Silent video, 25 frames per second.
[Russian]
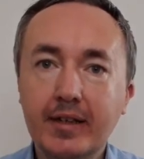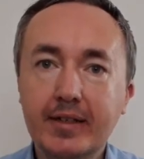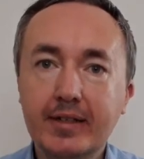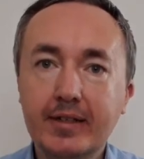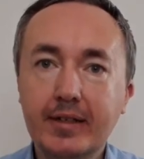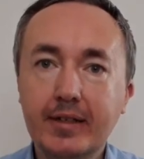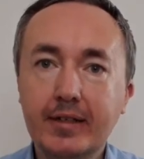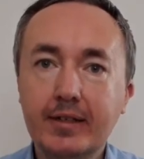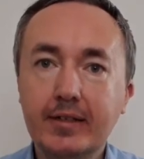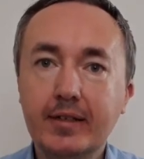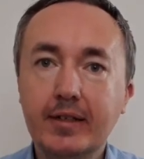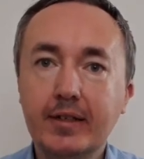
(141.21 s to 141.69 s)

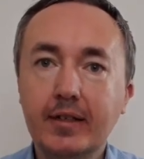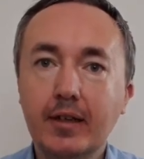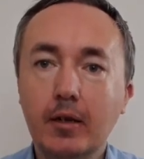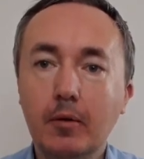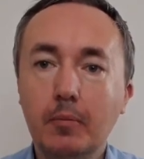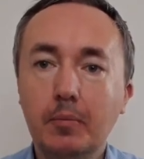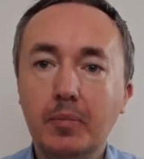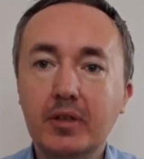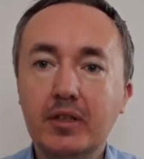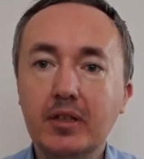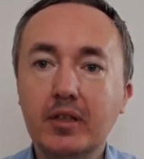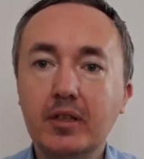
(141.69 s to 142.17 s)
среди
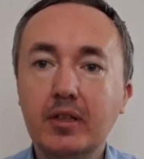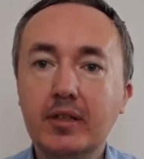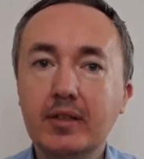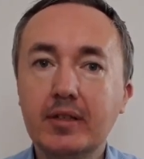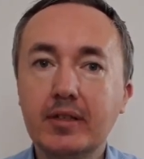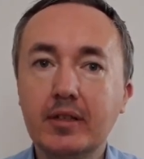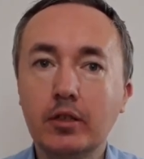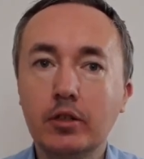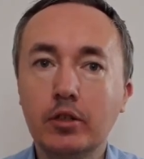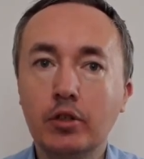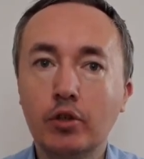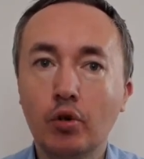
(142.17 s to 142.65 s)

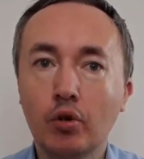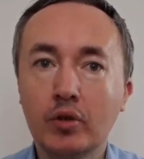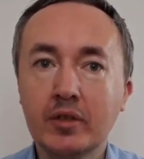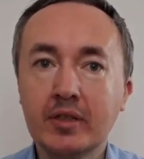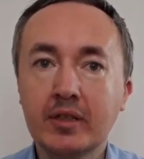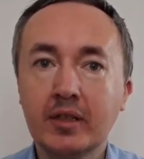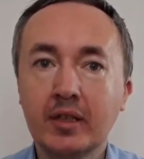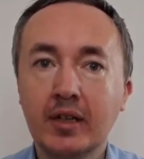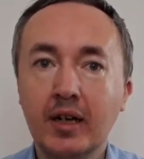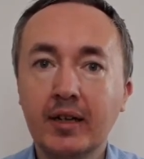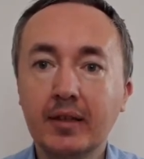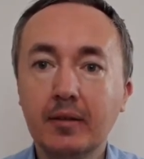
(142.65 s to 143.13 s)
53
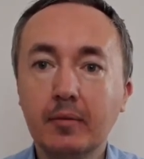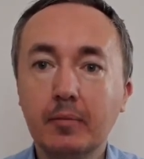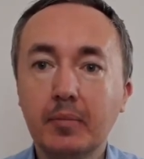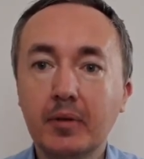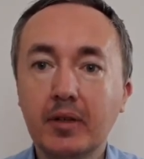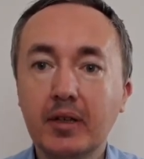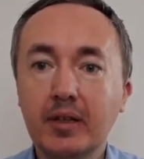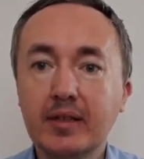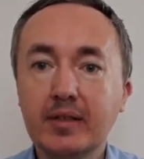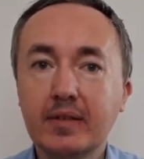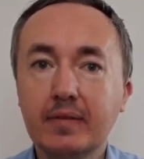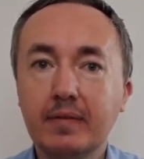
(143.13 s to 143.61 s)
стран
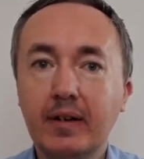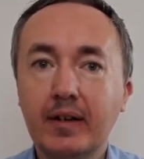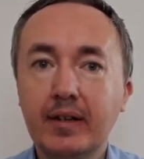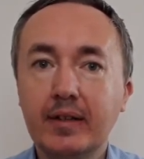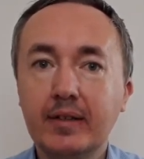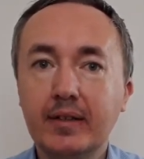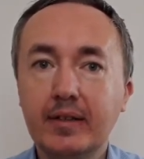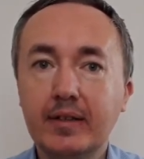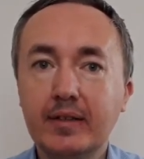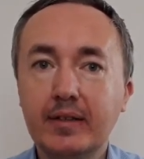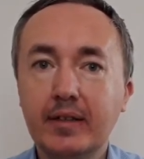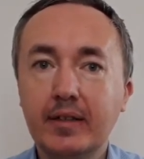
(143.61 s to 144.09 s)

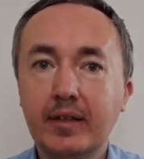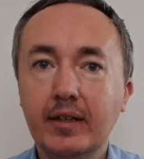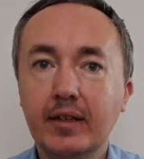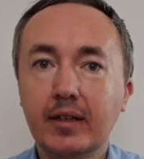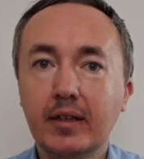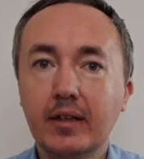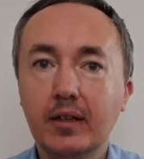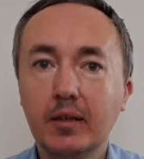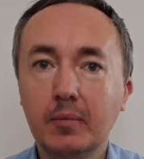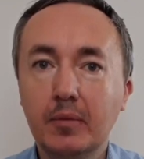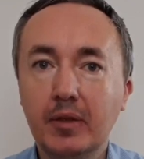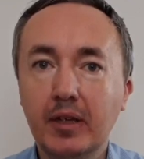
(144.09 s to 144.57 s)
производителя
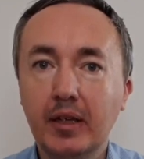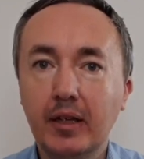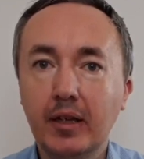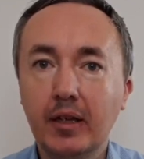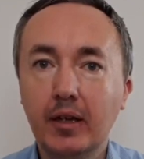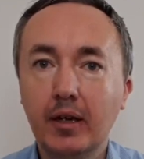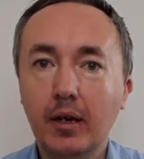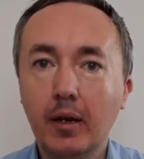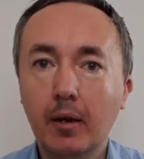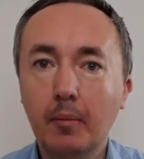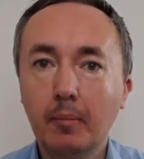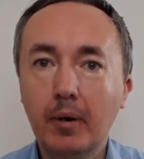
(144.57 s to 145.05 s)

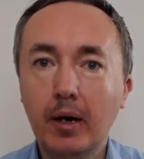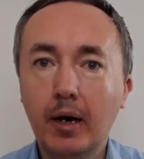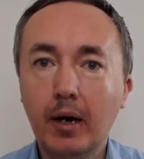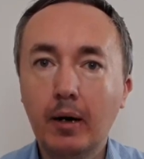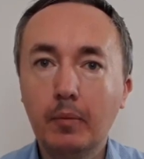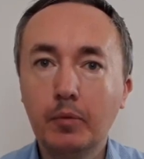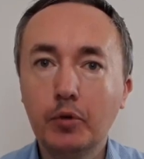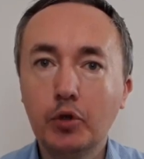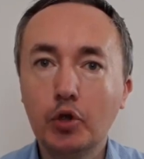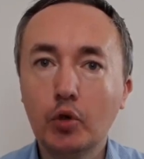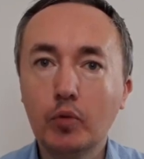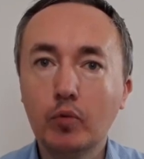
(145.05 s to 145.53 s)
хмеля по
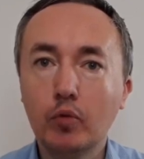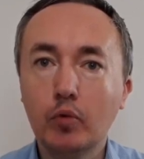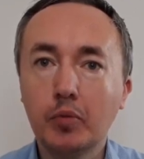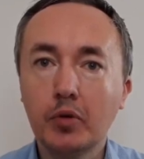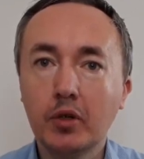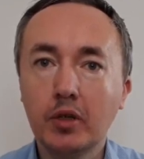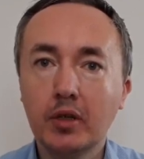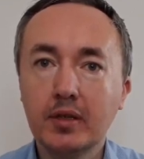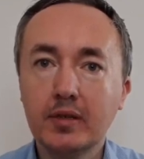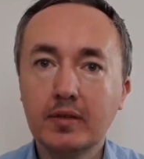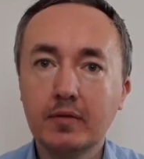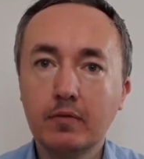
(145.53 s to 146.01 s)
объему
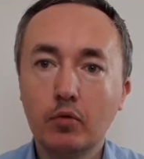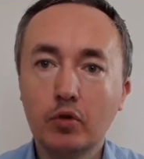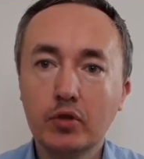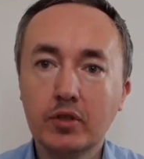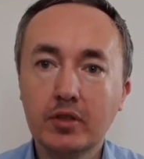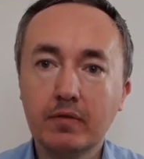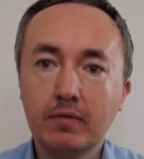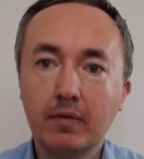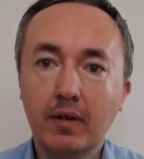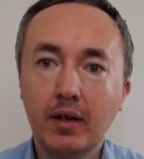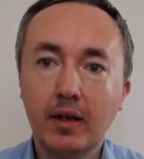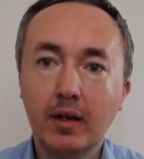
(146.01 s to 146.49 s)

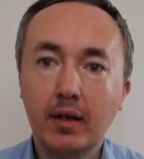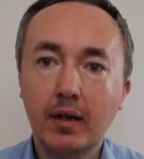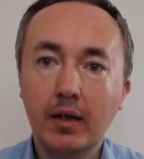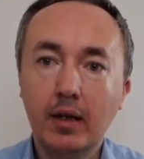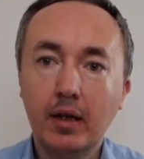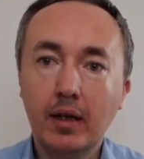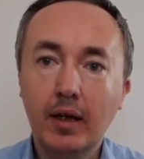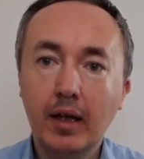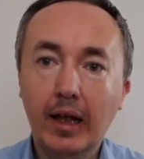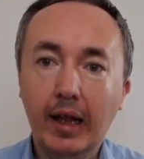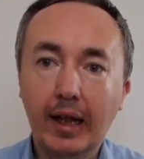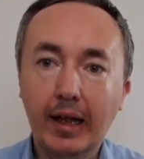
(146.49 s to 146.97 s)
производства.
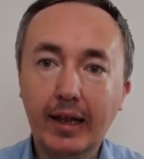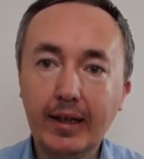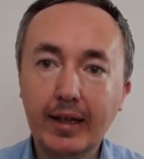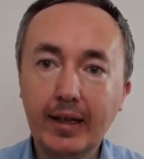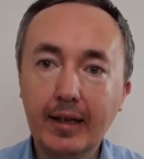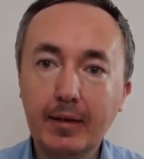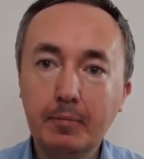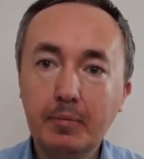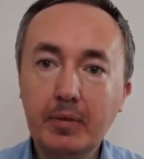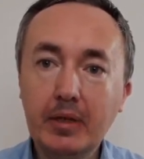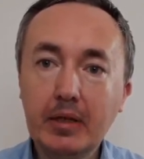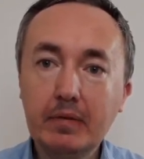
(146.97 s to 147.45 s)

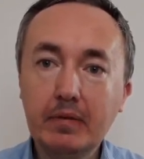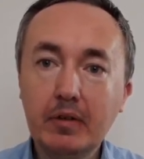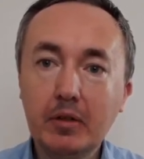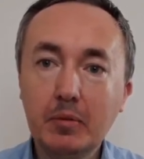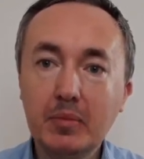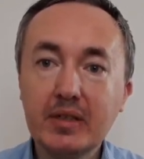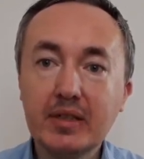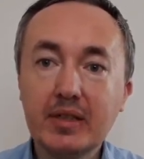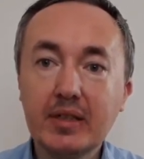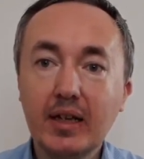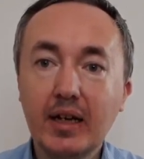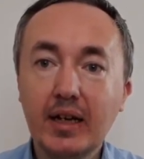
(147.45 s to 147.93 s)
На первых
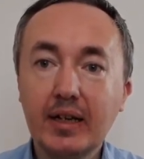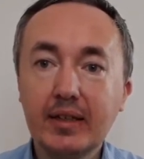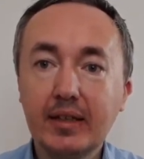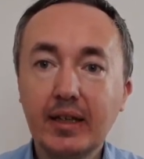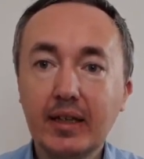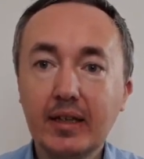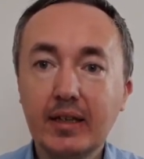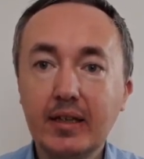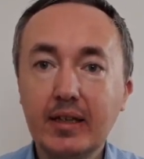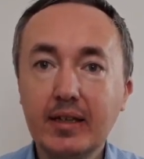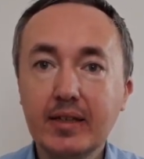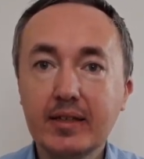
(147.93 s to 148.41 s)
местах
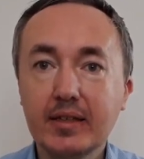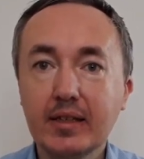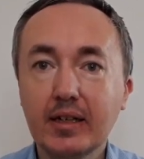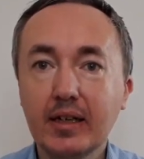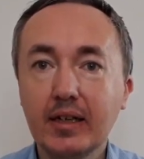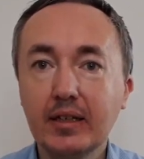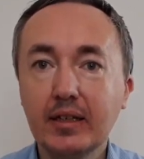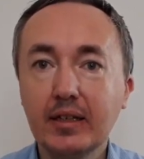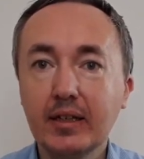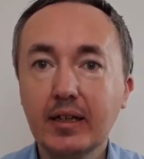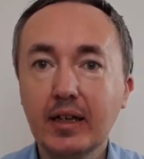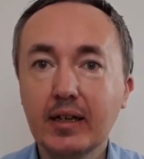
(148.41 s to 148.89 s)
такие
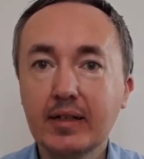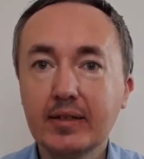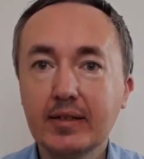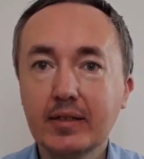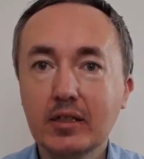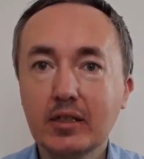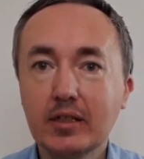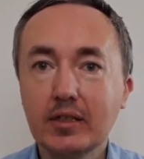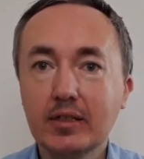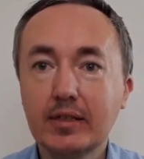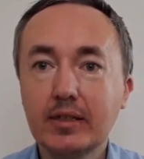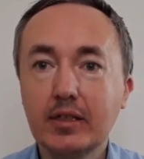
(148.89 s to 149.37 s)
страны, как
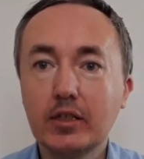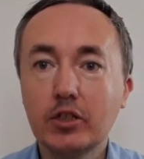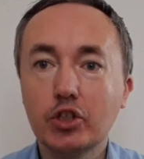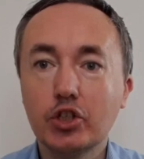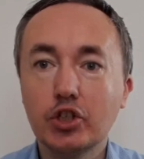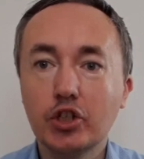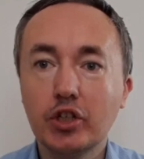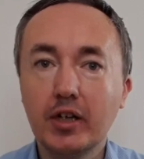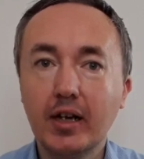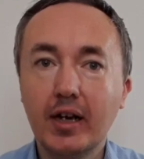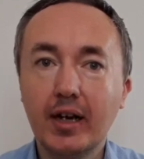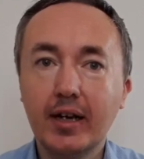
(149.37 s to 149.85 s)

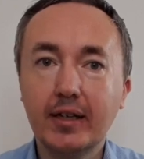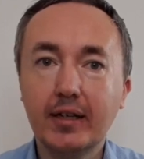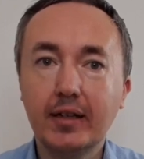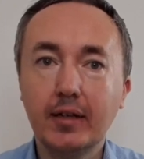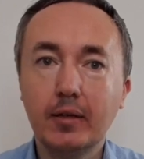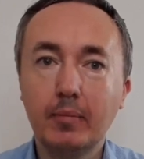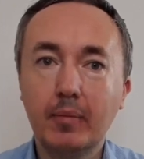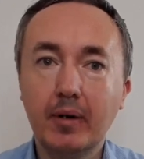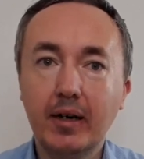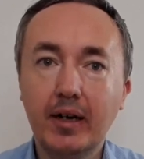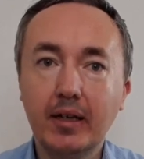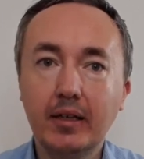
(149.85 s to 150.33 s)
США,
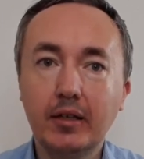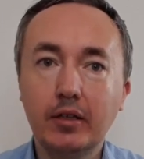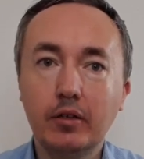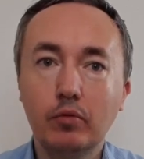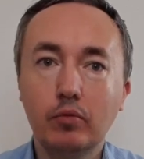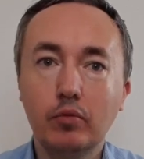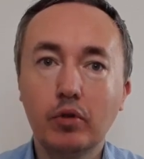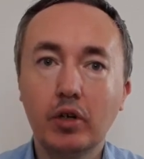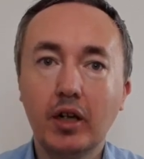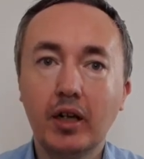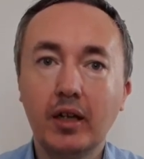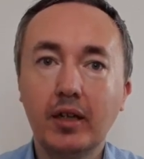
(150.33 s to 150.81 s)
Германия,
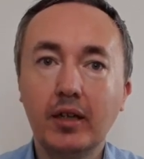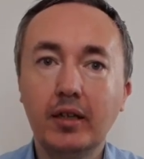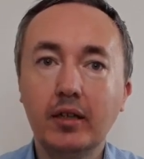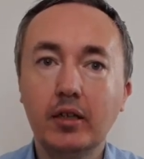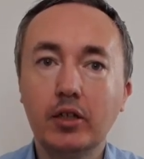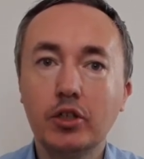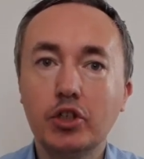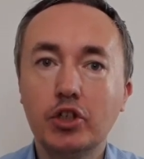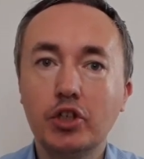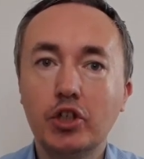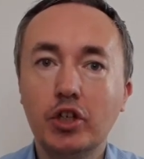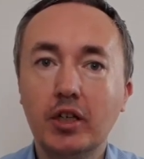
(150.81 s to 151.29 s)

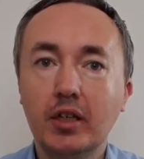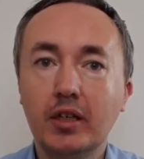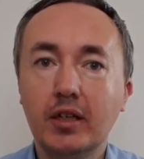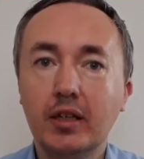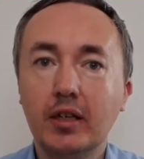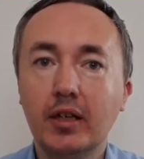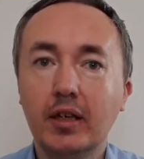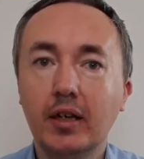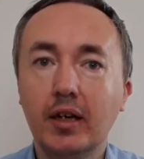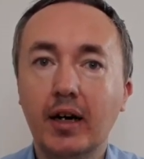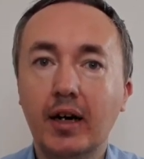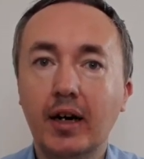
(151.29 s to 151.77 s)
Украина,
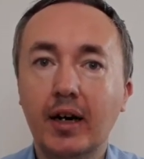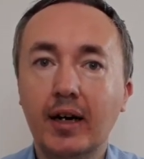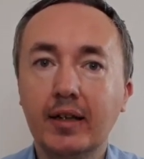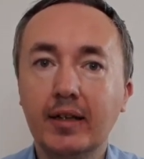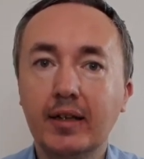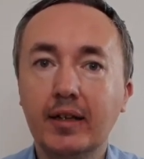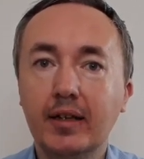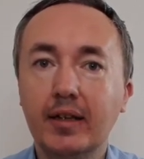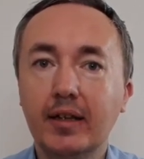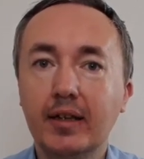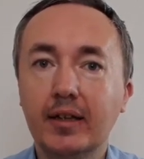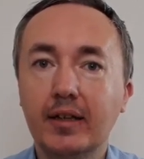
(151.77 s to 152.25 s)
Чехия,
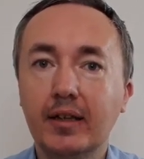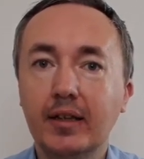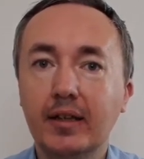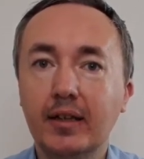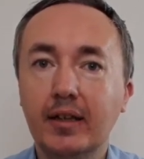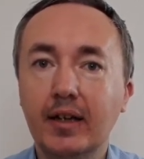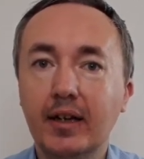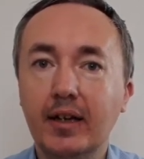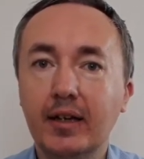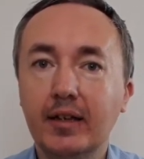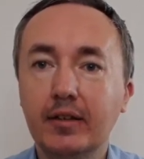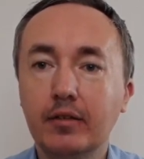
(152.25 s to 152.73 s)
Англия,
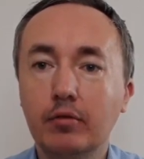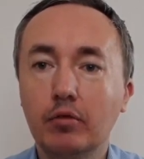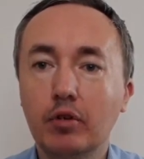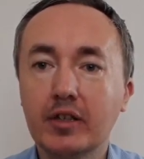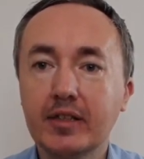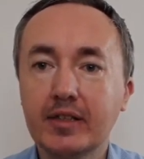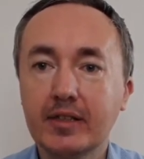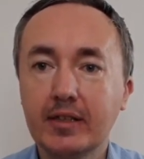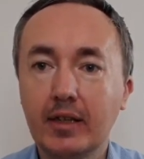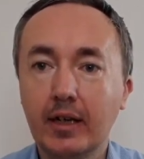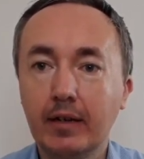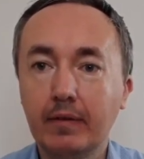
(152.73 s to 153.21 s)
Китай,
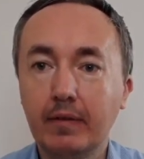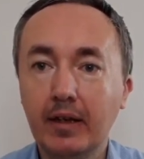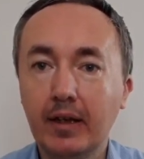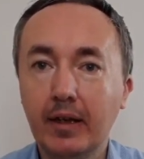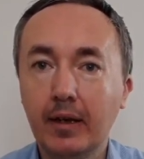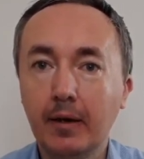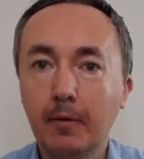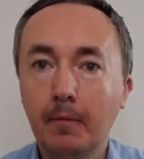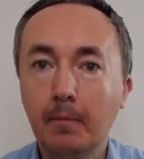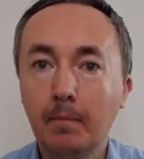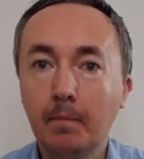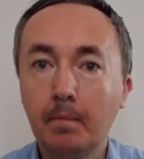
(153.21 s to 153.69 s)
Югославия.